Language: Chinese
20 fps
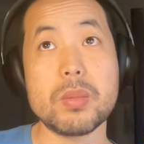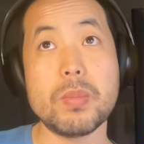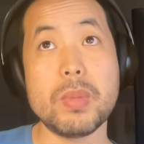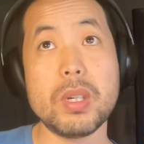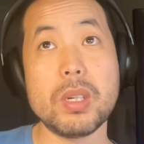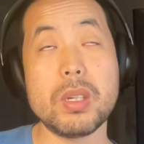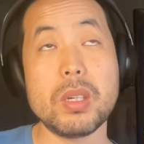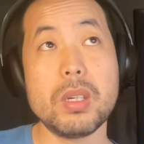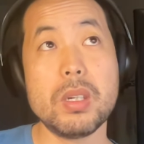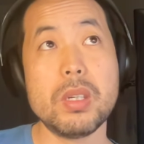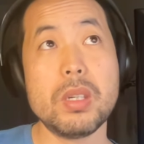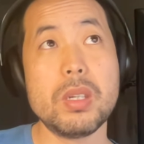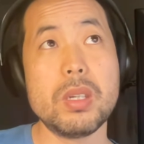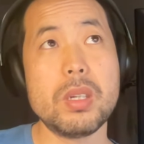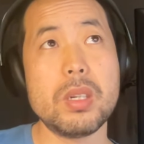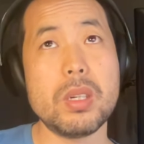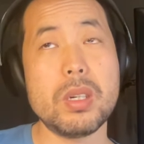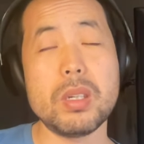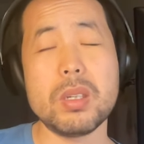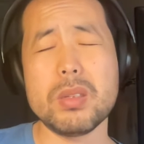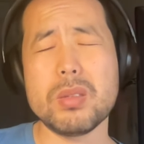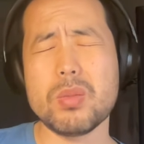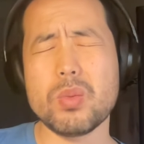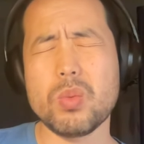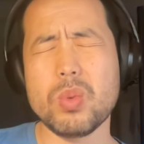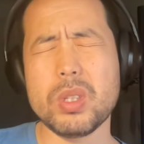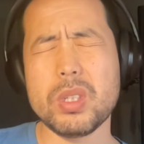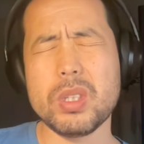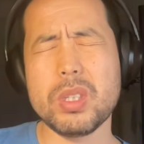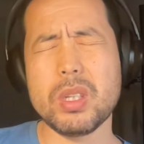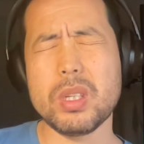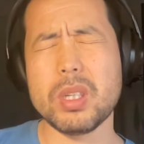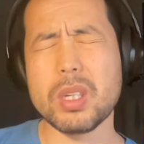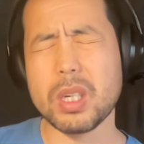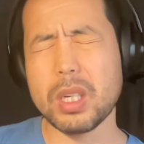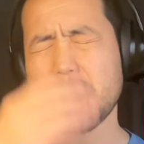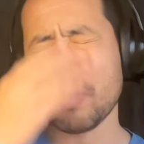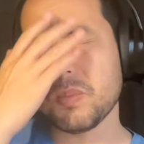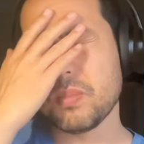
什么，哎，我记得应